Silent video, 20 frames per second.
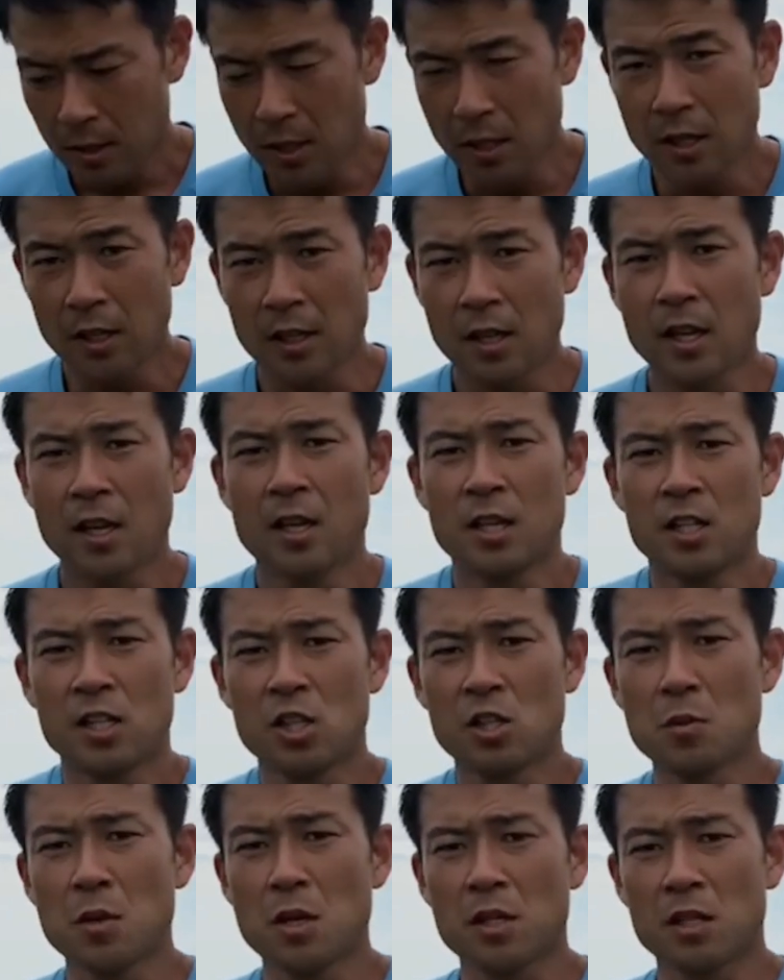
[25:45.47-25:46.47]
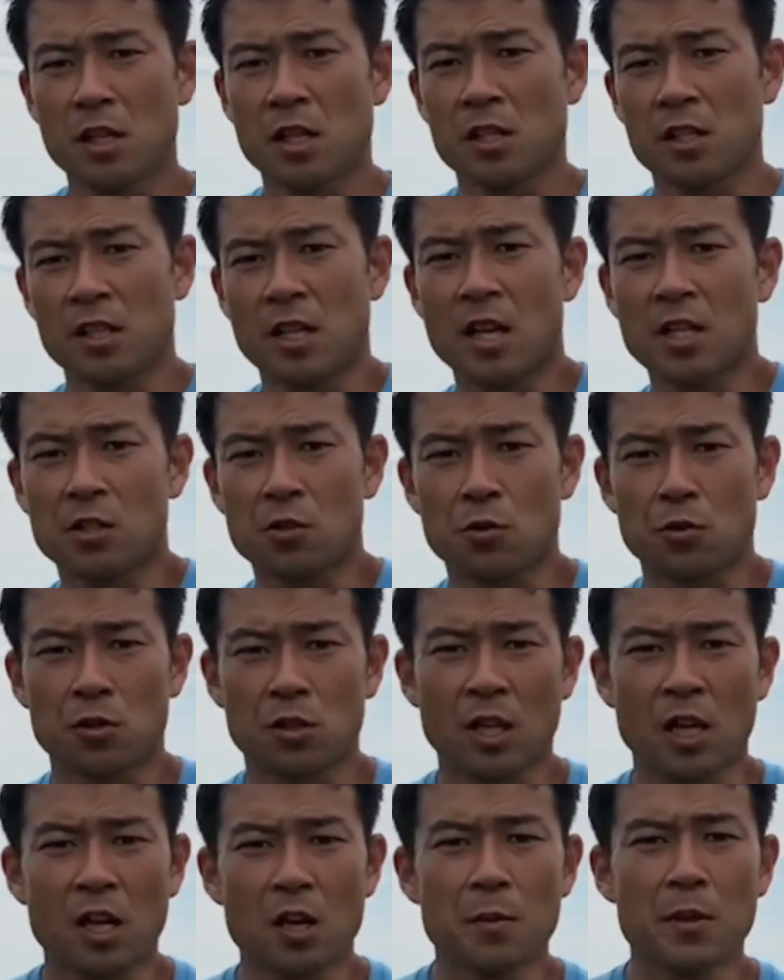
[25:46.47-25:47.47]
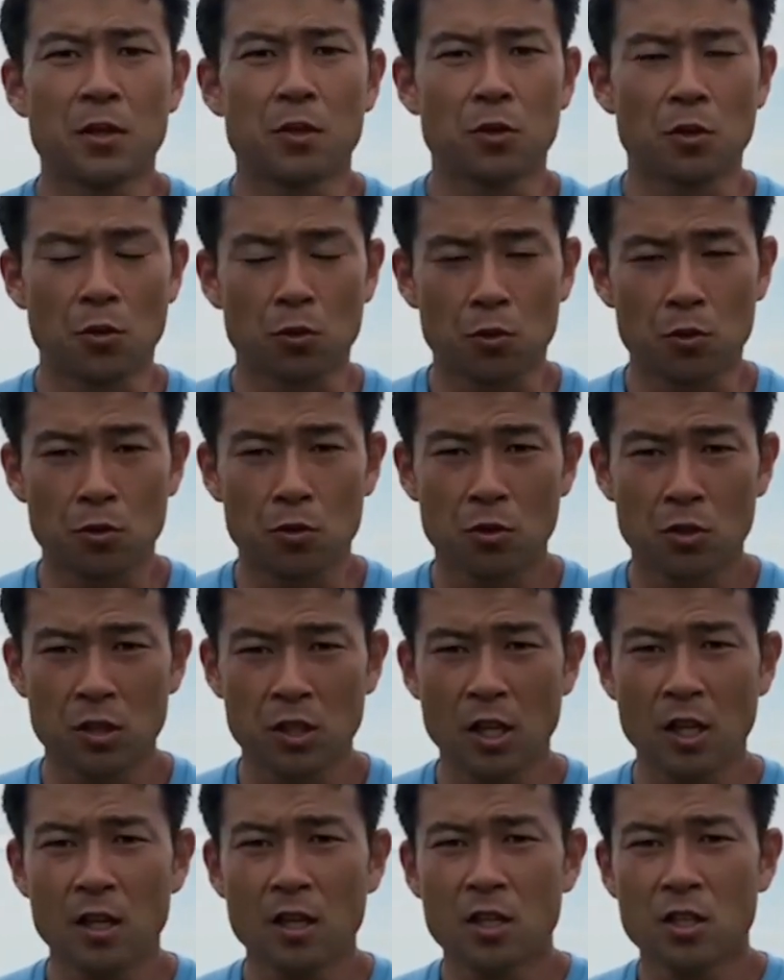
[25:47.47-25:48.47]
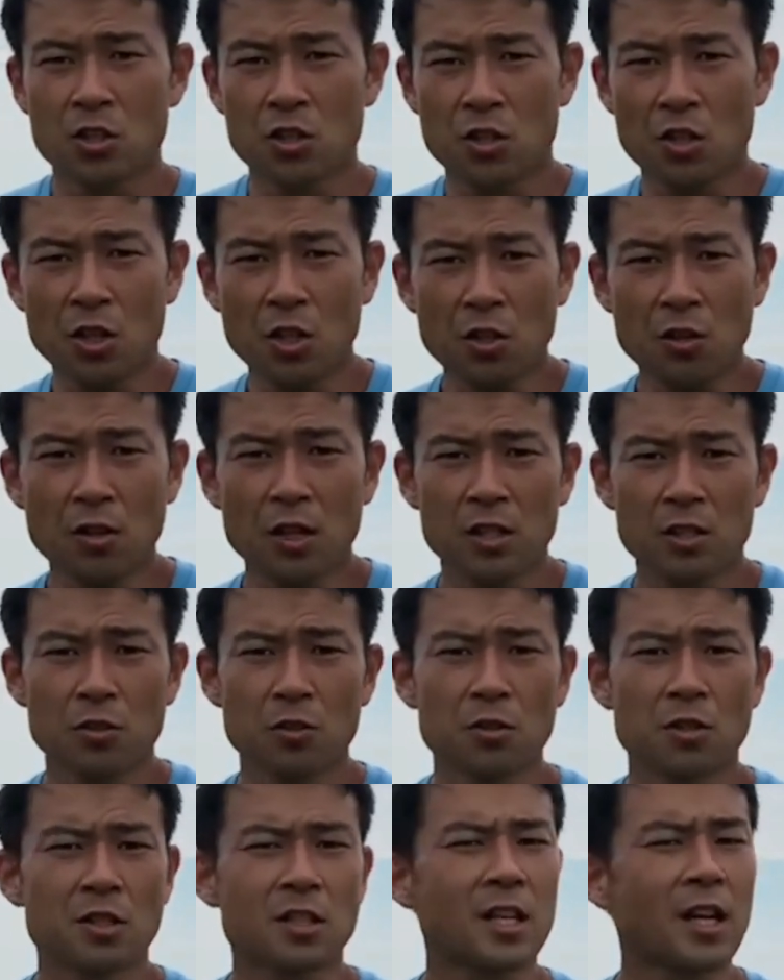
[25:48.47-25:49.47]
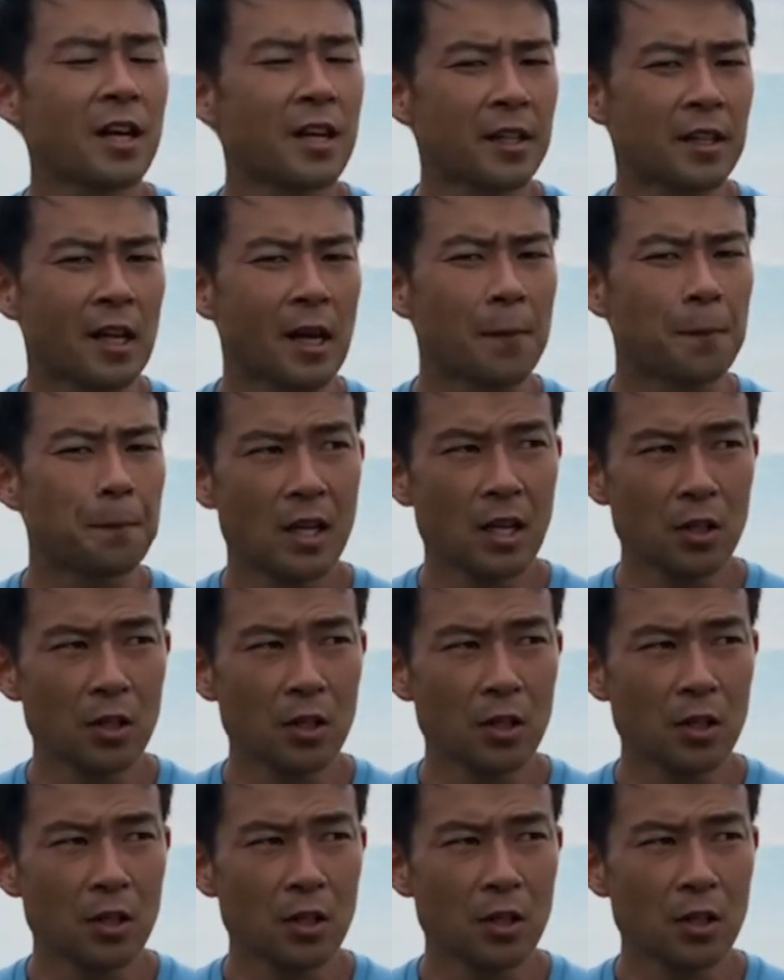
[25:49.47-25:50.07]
でありね、地面に対して圧を高めるということ、そしてスイング足の使い方、